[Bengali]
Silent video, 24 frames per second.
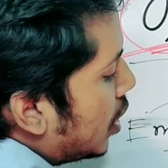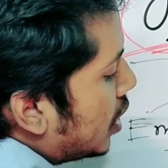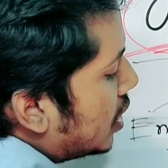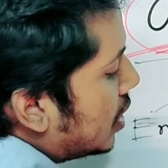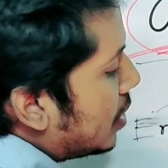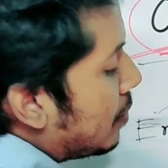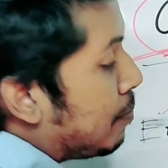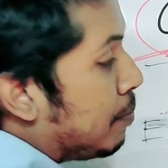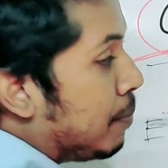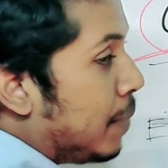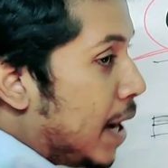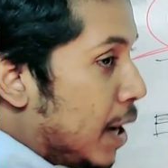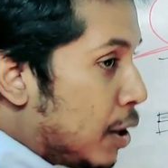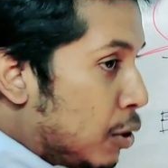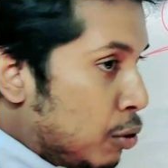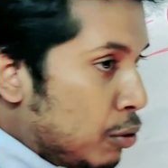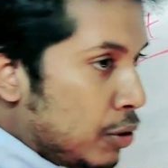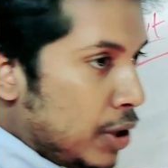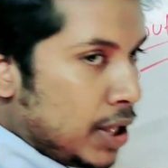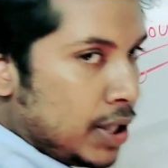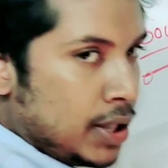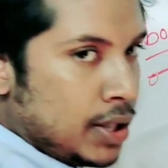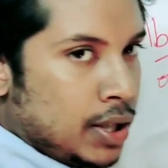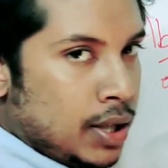আছে
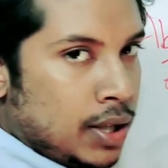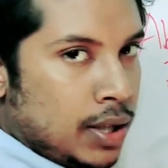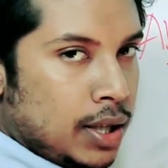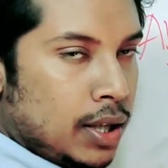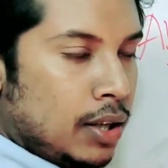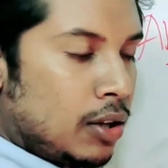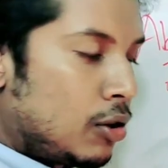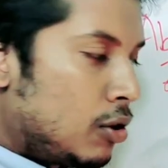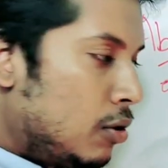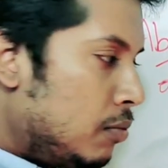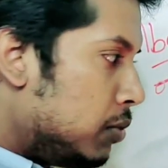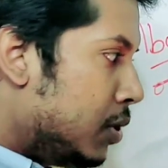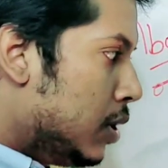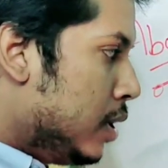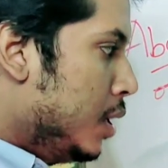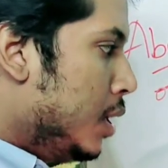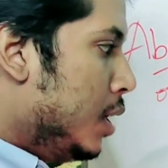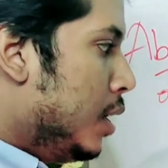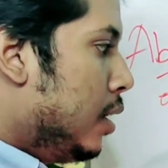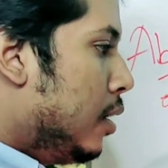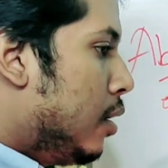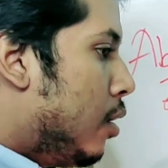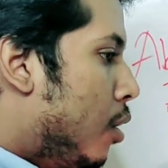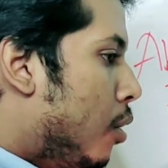ব্যারোনেট এরকম
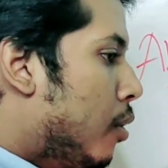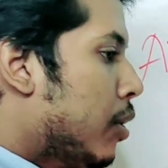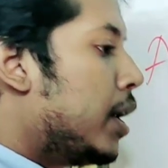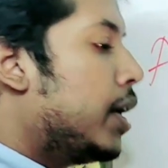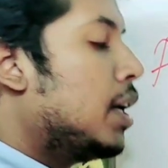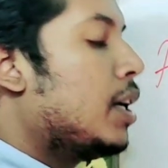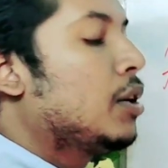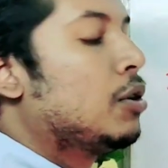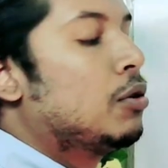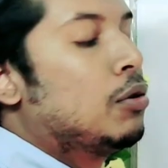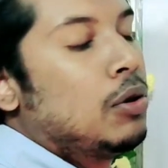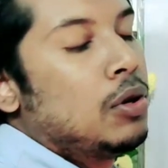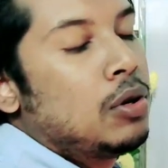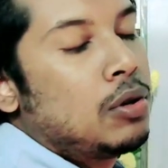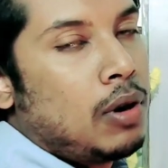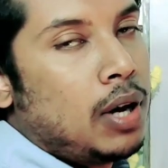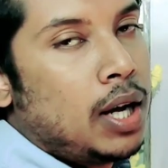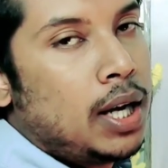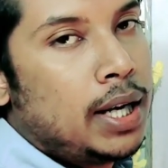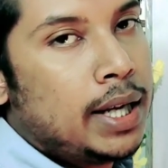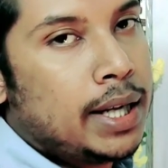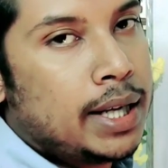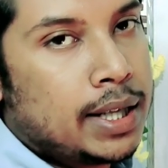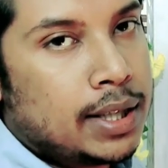অনেকগুলো
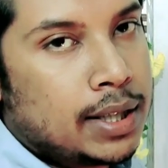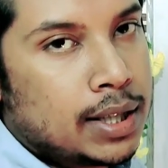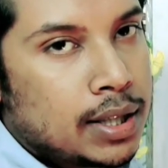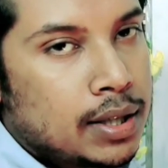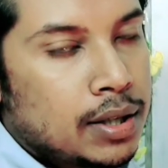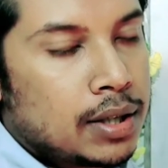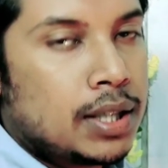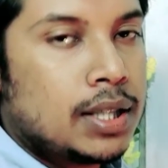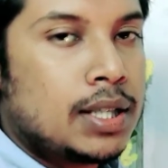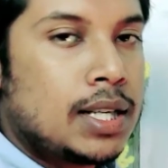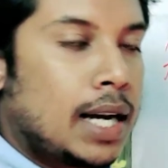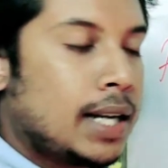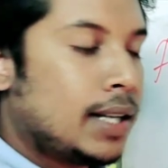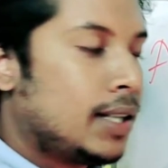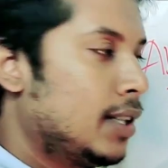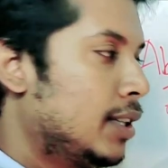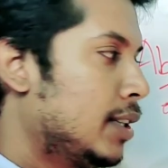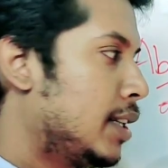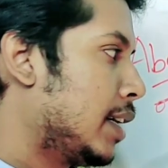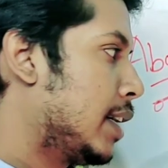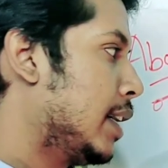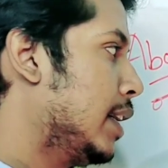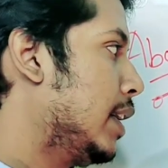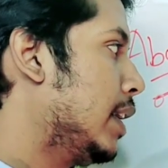রয়্যাল হেরিডিটারি টাইটেল
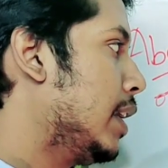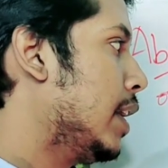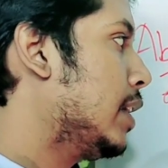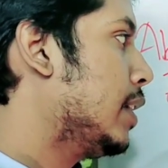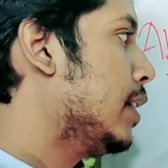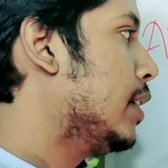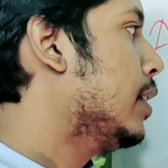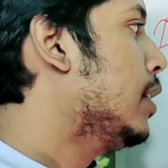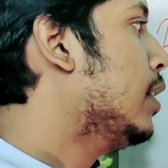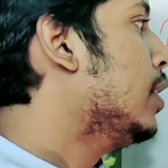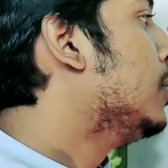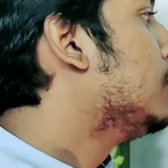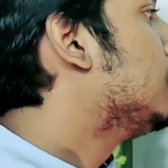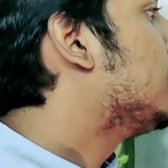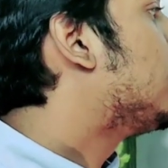থাকে ইংল্যান্ডে তো